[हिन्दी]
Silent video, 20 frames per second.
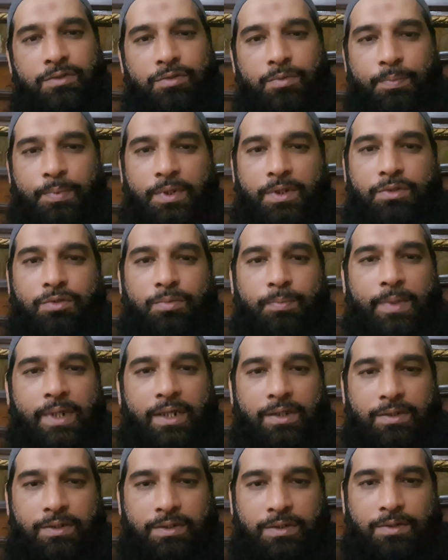तो फिर तो
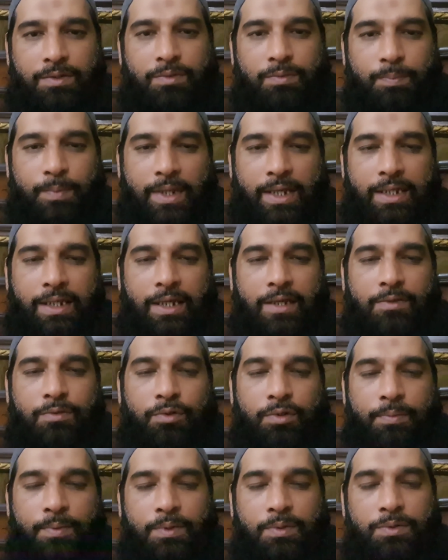मैं मैं क्या
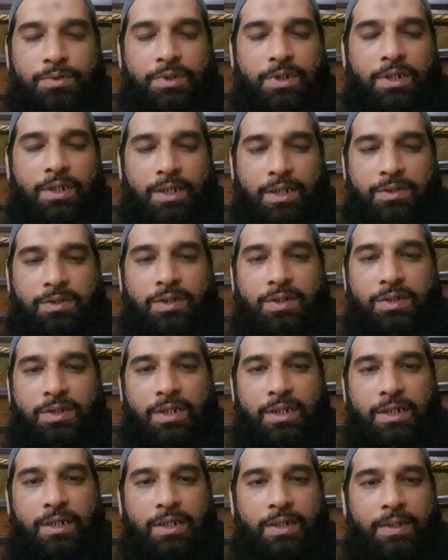कोई भी कुछ नहीं कह
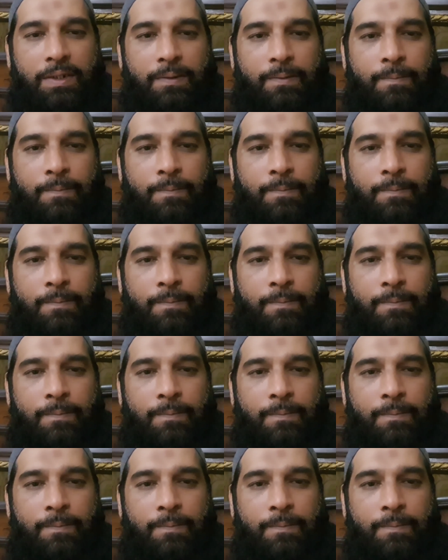सकता